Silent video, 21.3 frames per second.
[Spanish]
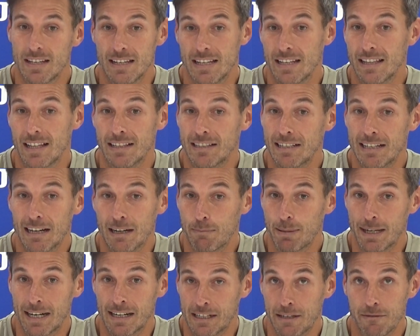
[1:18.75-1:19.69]
y de tirar
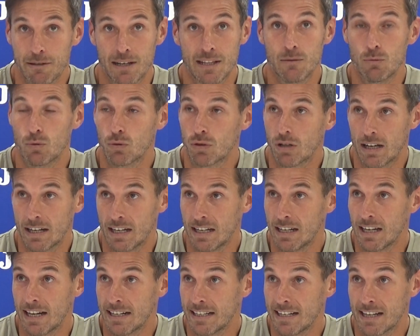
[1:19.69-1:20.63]
para arriba, de buscar
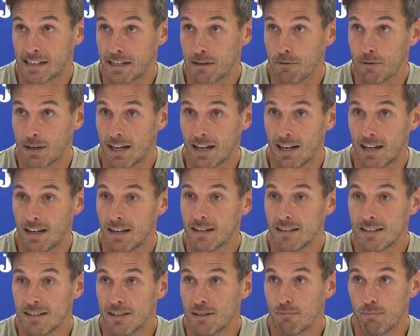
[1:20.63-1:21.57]
el área rival
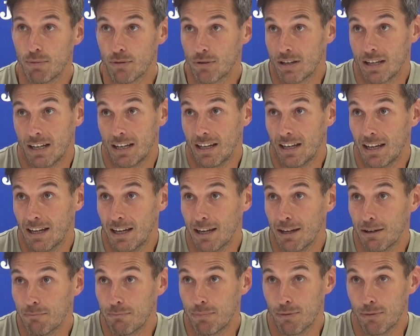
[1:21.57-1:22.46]
porque,